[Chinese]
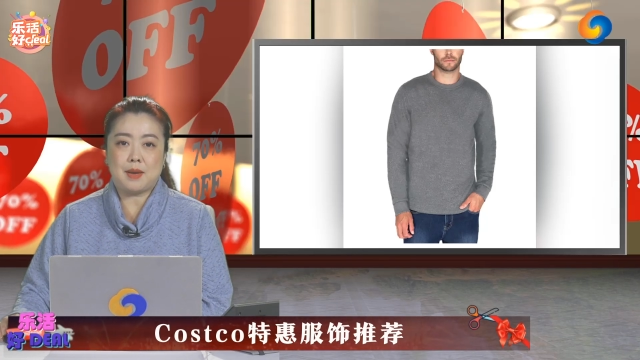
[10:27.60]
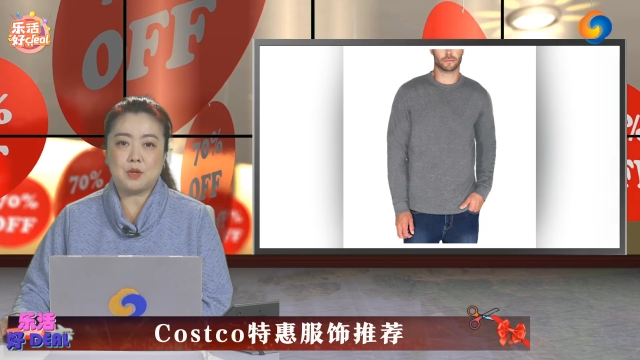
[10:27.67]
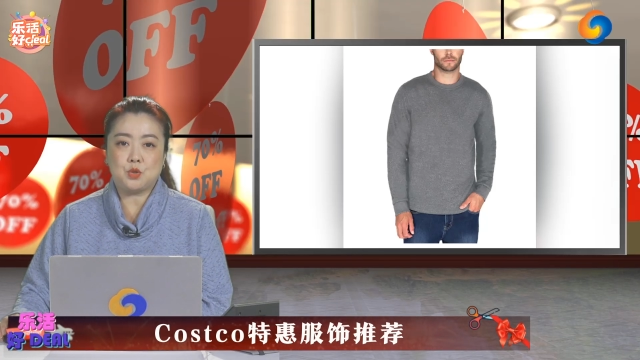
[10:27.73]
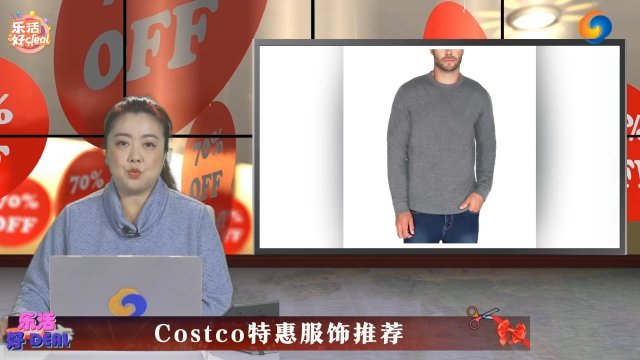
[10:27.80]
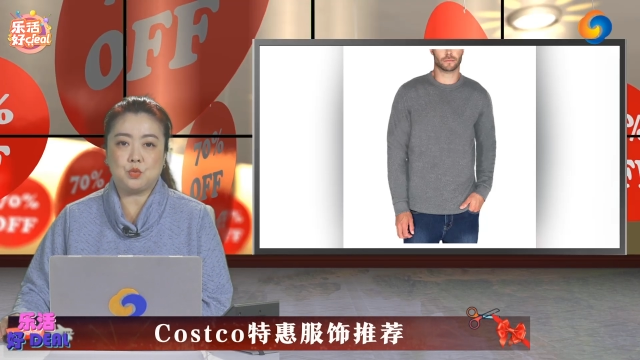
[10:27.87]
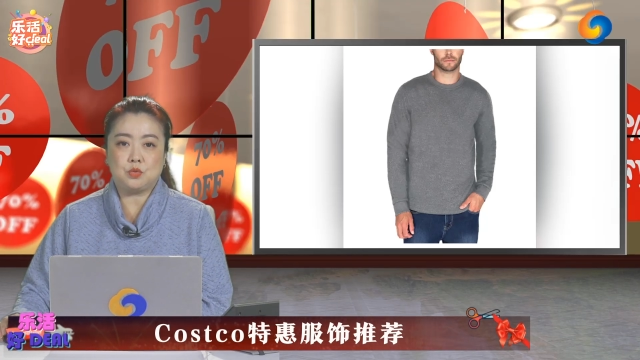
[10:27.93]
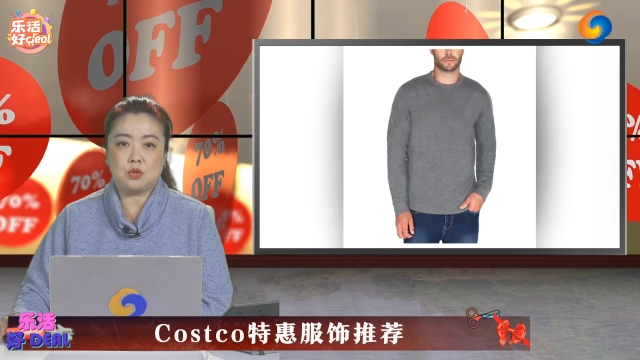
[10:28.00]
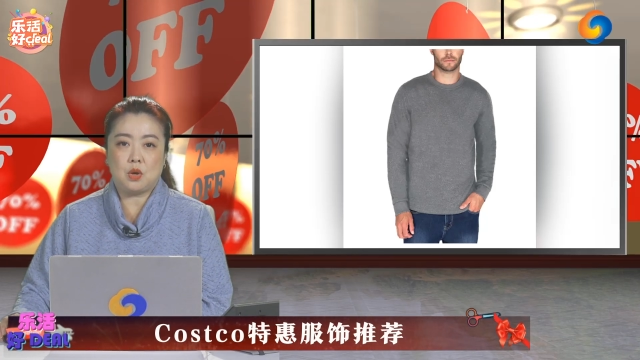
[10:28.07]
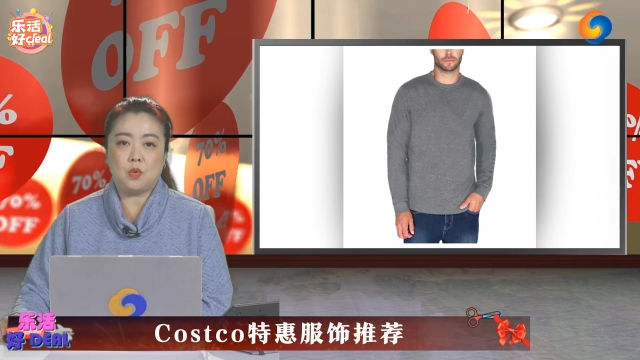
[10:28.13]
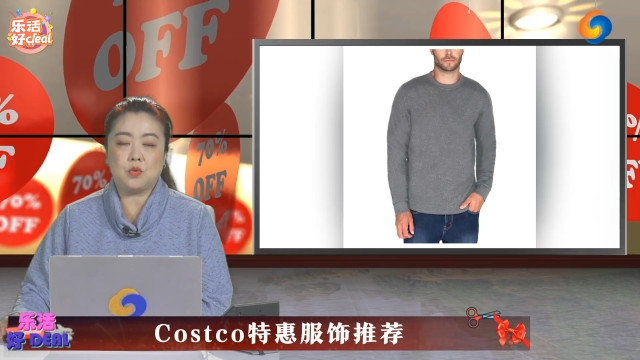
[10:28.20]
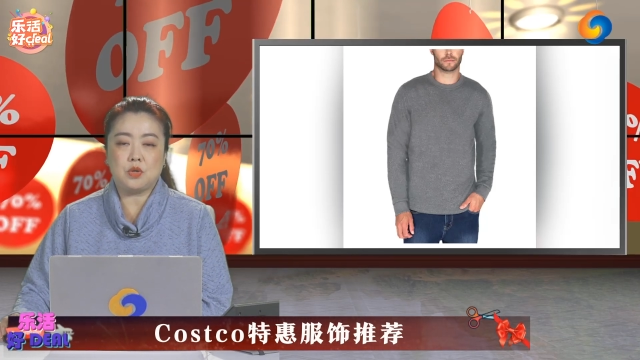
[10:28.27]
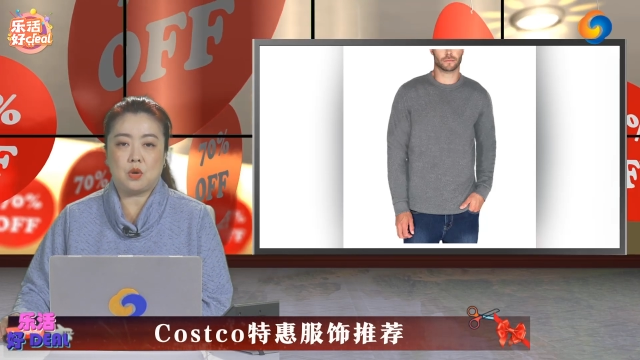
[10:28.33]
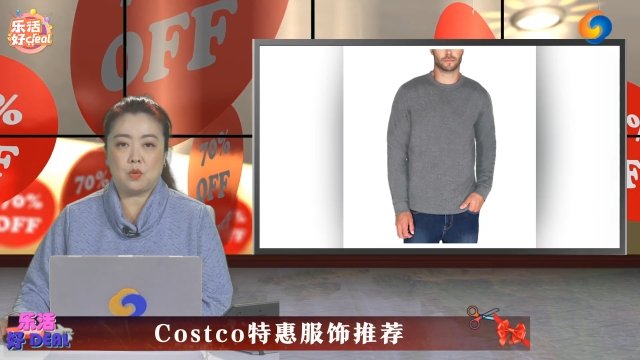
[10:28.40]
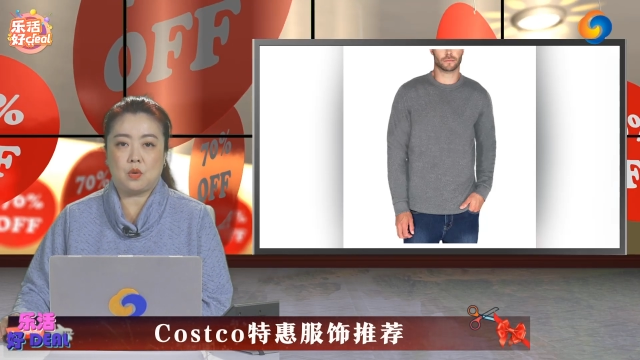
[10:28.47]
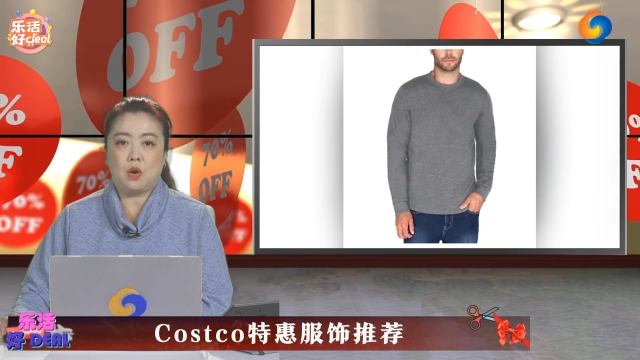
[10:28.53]
处都
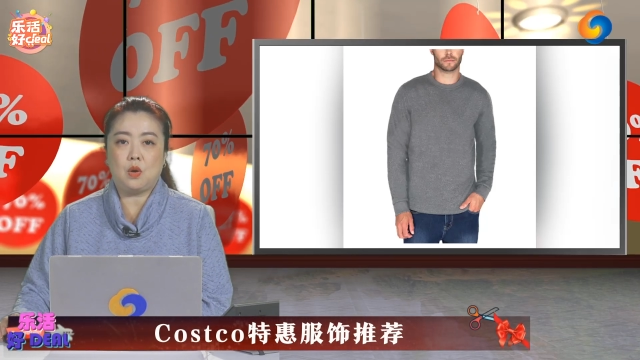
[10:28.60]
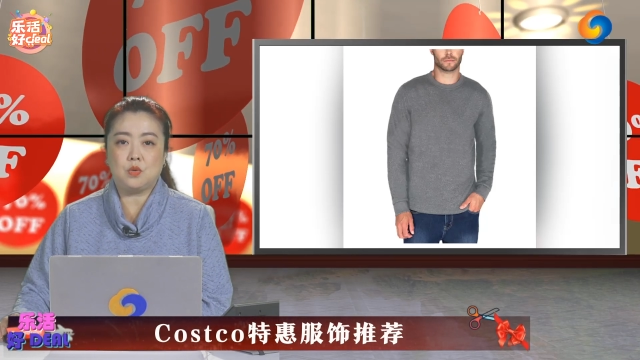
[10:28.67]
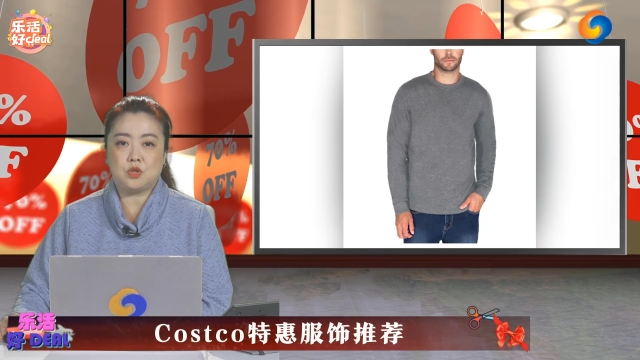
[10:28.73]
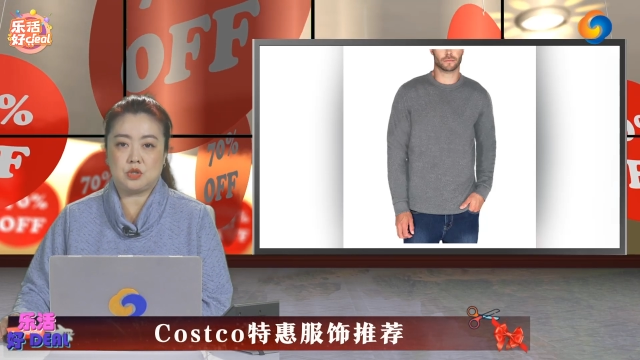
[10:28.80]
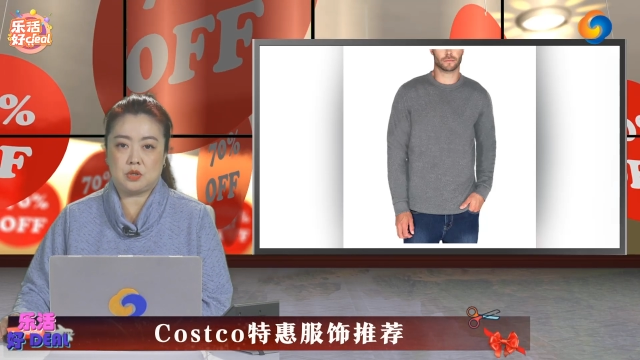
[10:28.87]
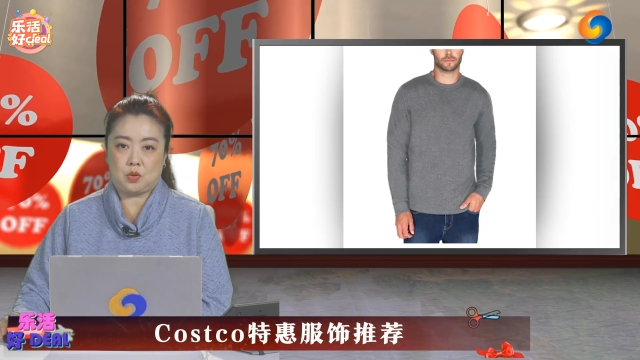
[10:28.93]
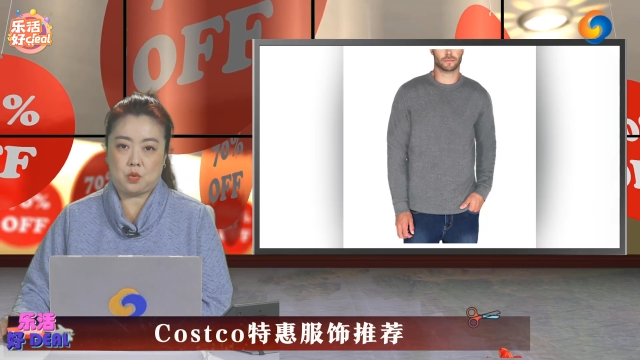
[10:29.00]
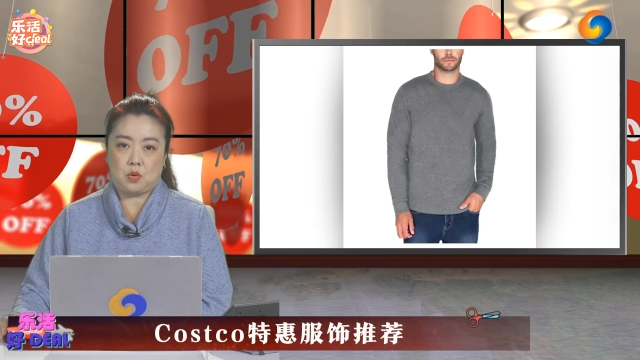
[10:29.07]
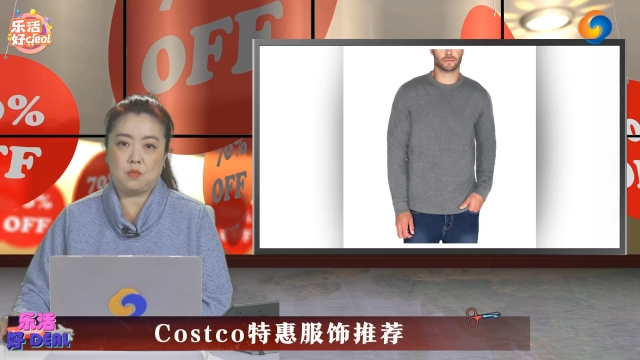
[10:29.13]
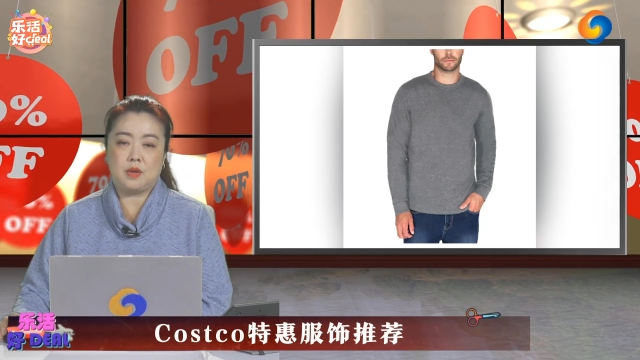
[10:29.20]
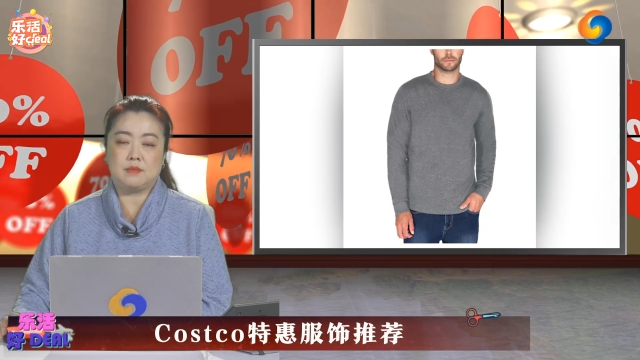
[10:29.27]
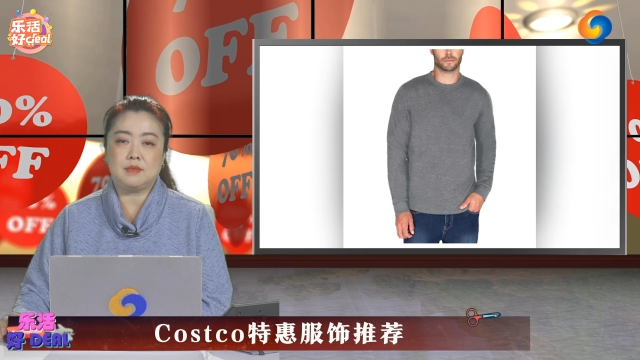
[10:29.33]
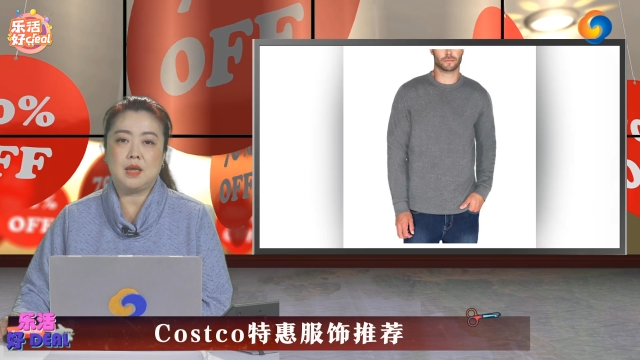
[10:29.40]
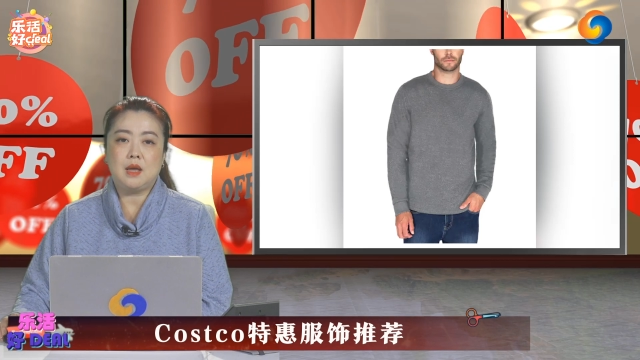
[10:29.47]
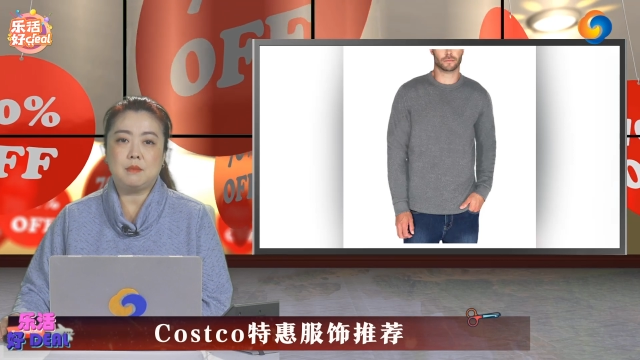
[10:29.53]
有厚实的螺
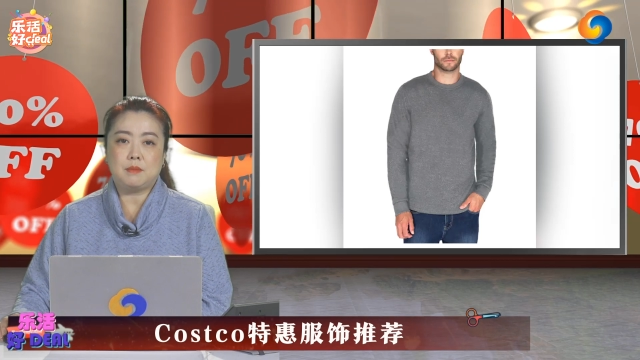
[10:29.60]
纹，